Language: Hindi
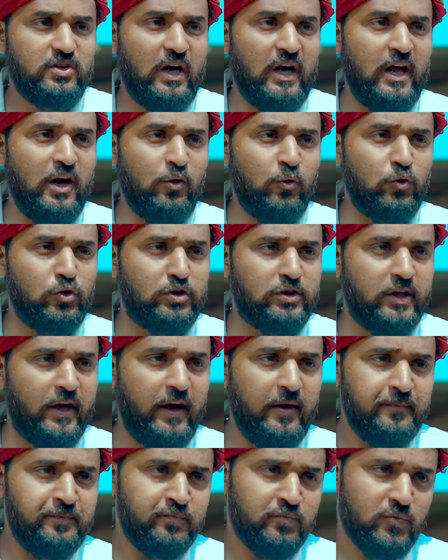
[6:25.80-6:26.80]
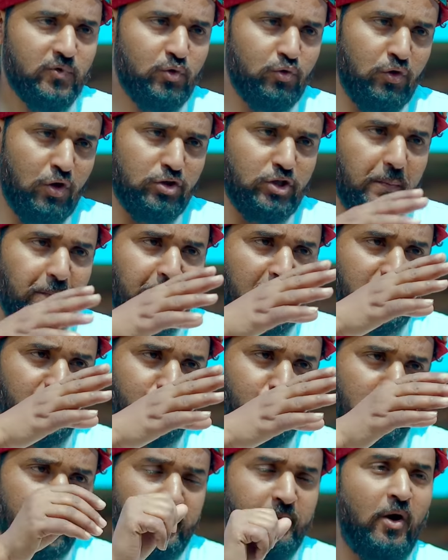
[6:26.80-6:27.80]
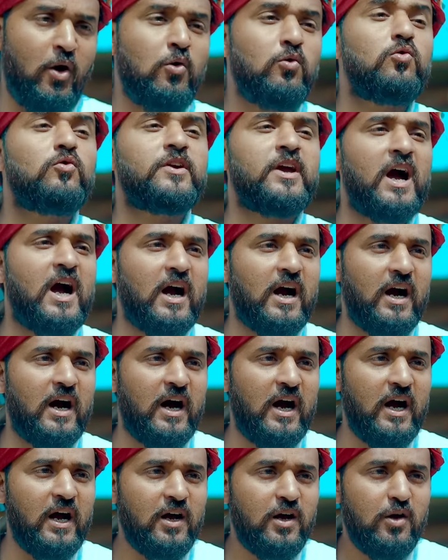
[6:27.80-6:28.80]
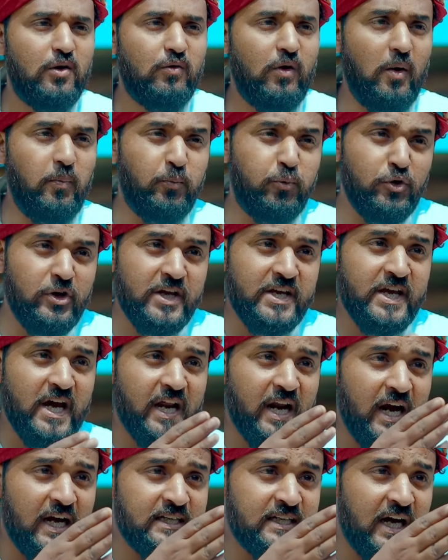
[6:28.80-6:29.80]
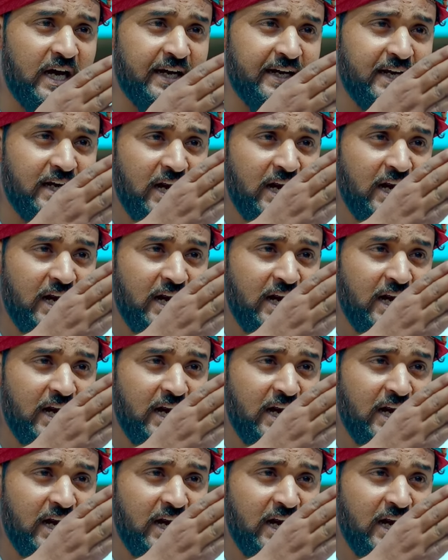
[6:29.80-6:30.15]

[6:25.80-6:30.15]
सड़क कुत्ते तूने उसे फज्जू की बहू को क्या कहा और पूरी ग्यारह हजार